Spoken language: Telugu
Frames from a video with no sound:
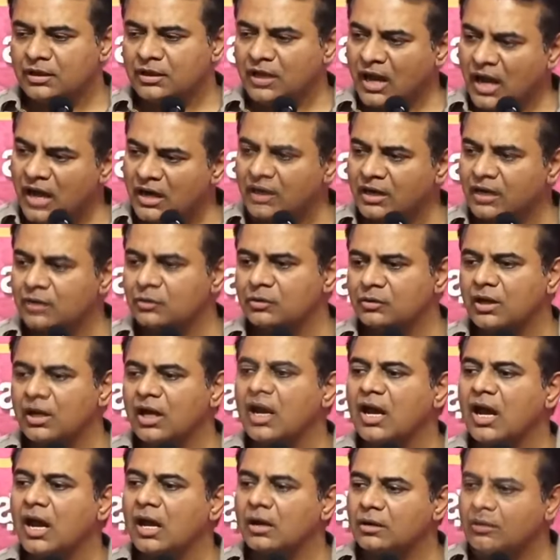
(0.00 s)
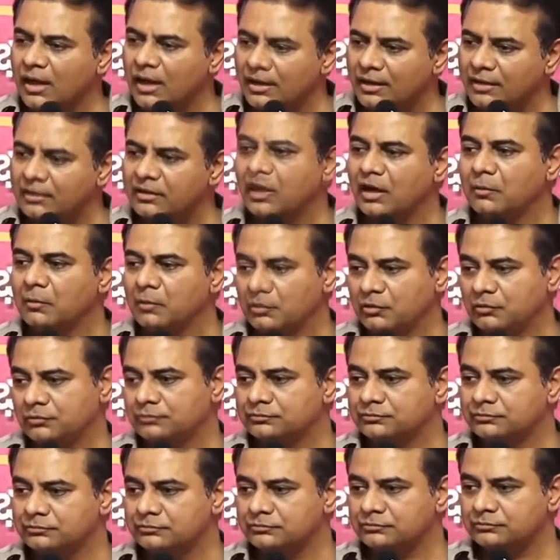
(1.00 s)
టార్గెట్ ఉండాలి ఆరు గ్యారెంటీలు అమలు
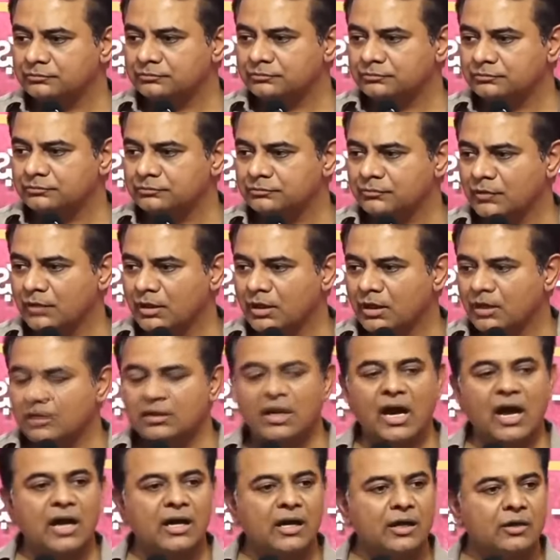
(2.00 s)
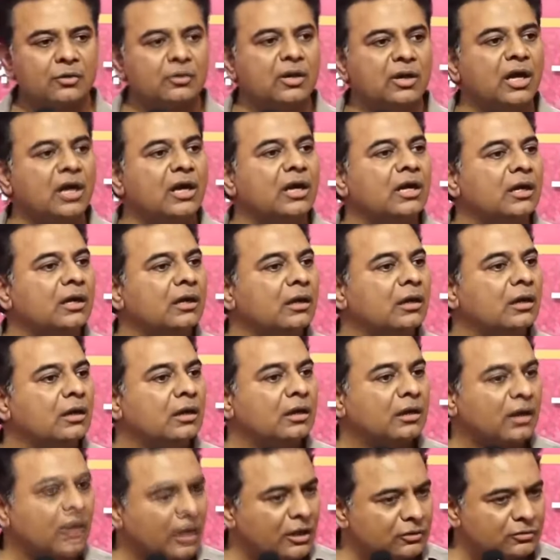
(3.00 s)
టార్గెట్ ఉండాలి
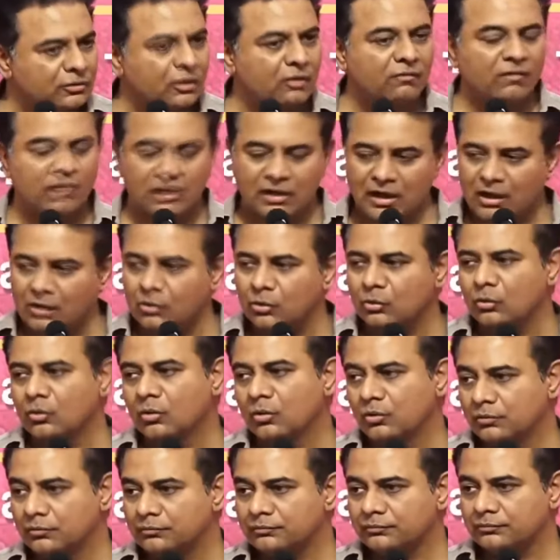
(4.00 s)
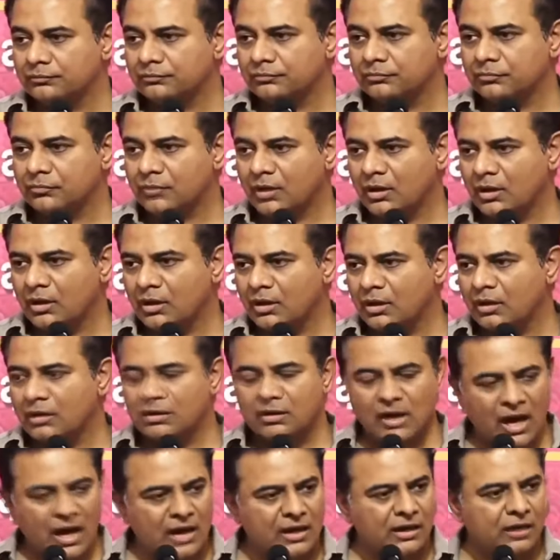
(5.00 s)
రైతుల వడ్ల కొనుగోలు
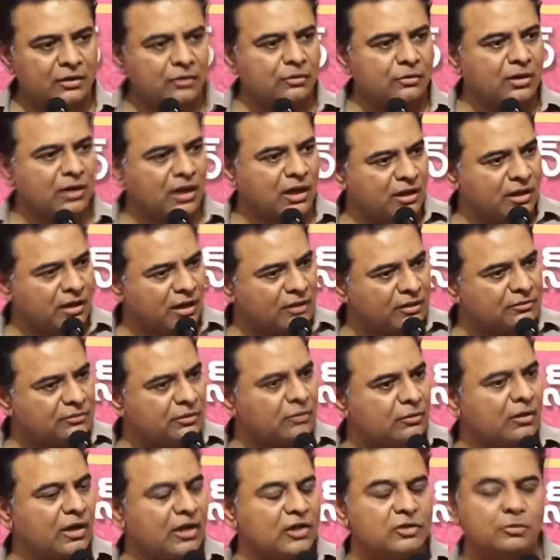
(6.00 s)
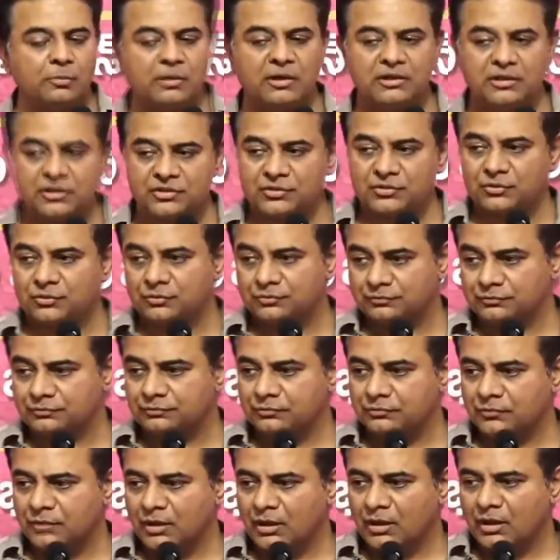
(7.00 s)
టార్గెట్ ఉండాలి రైతులకు రైతు బంద్ వేసుడు
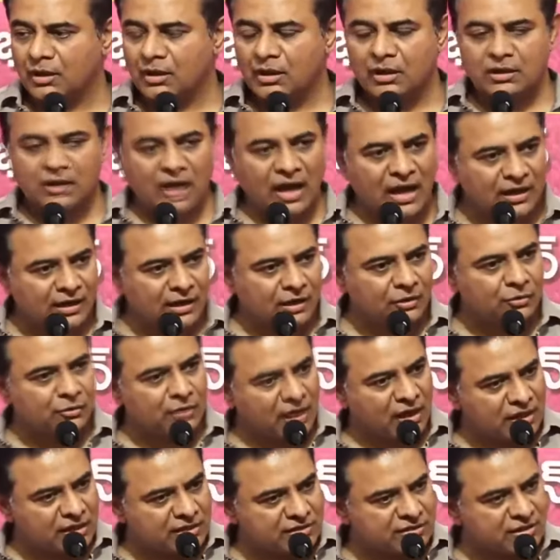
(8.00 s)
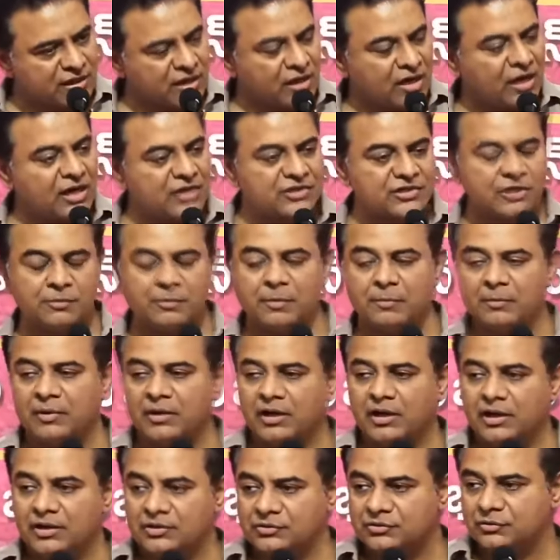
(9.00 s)
టార్గెట్ ఉండాలి చెర్లల
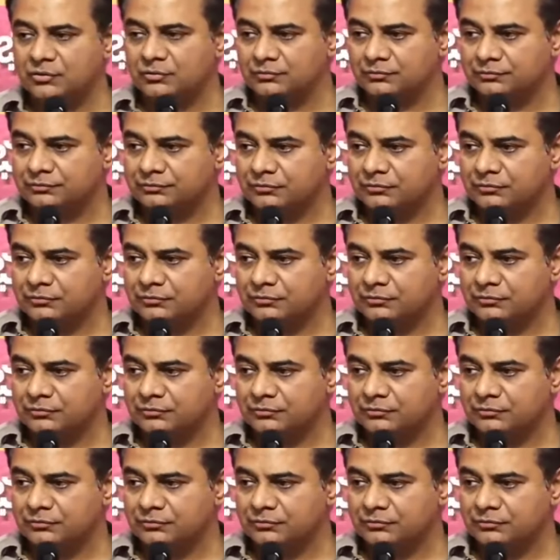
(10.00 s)
చేపపిల్లలు వేసుడు